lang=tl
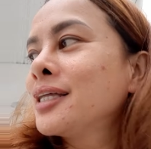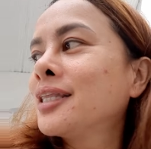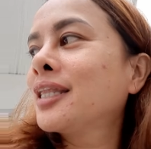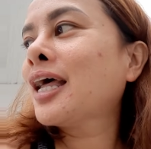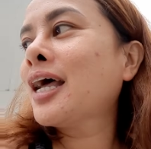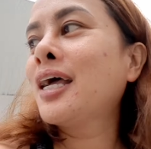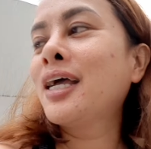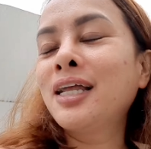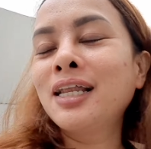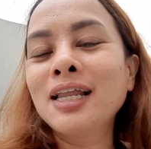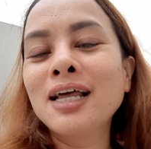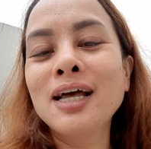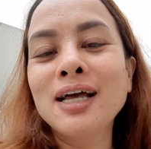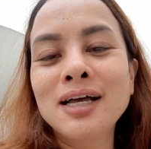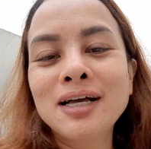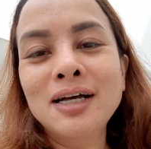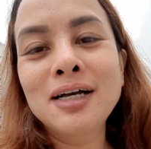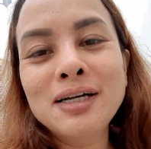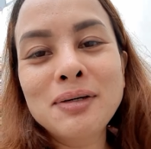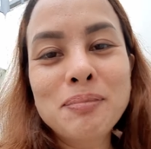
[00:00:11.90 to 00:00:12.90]
Dahil
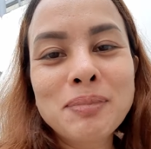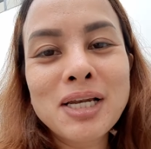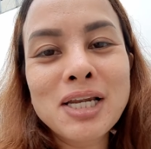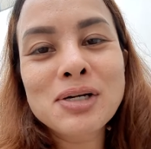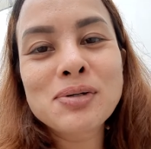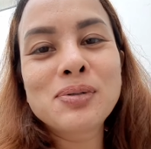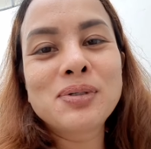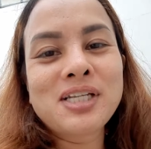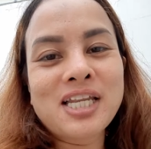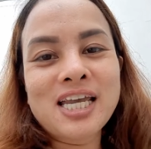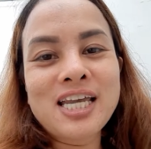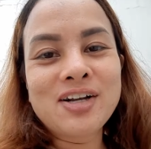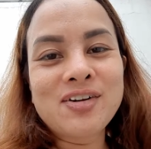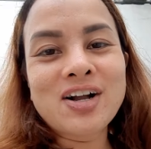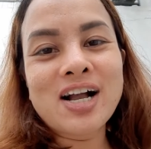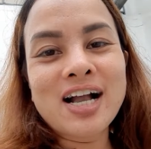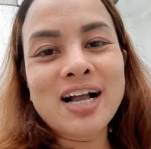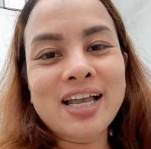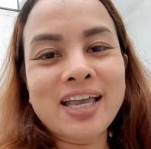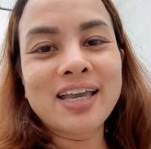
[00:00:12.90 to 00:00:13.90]
uh, malago na
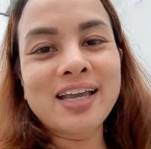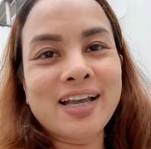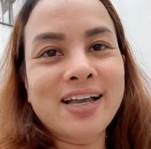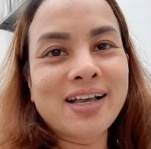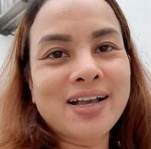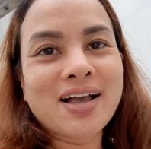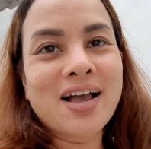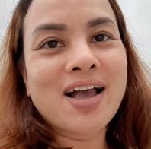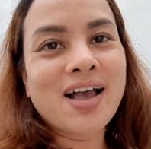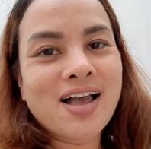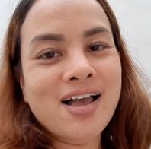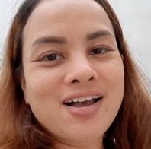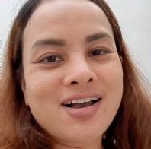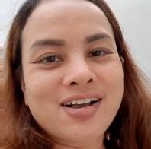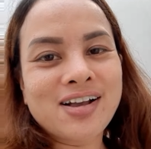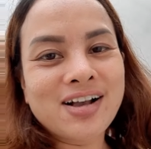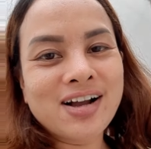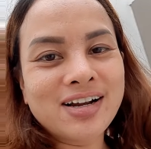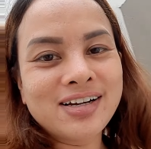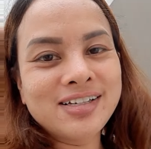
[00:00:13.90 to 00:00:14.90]
yung aking
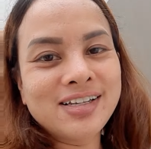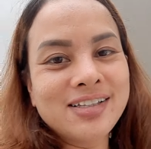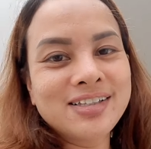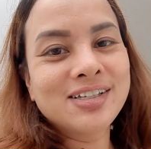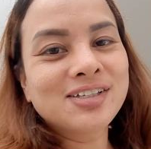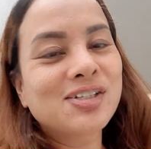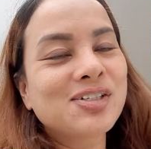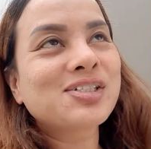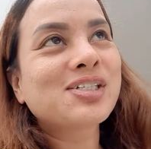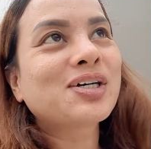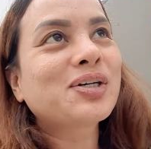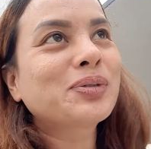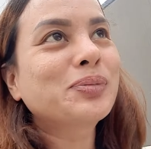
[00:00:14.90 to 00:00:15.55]
garden dito sa